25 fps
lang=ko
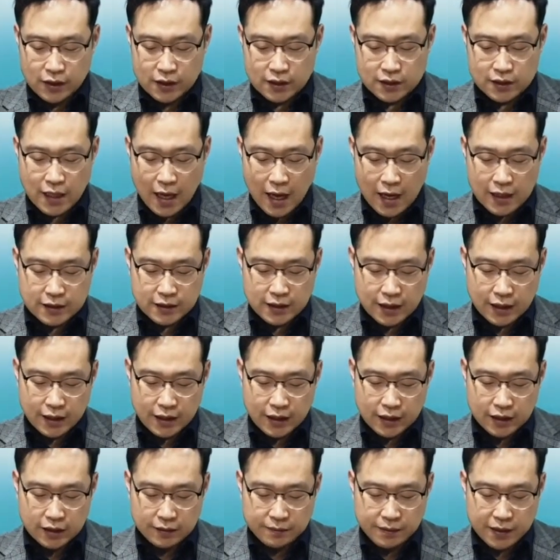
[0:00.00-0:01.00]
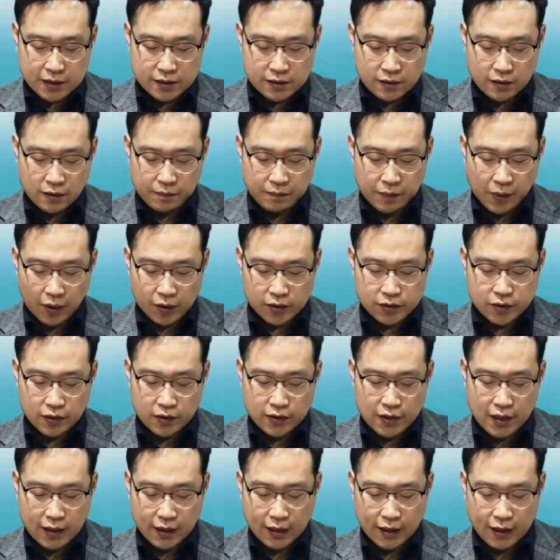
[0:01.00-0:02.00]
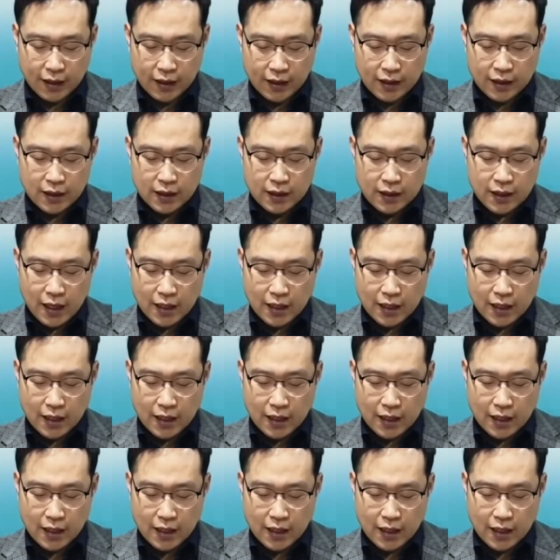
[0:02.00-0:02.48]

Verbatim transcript: 사자의 입에서 벗어나게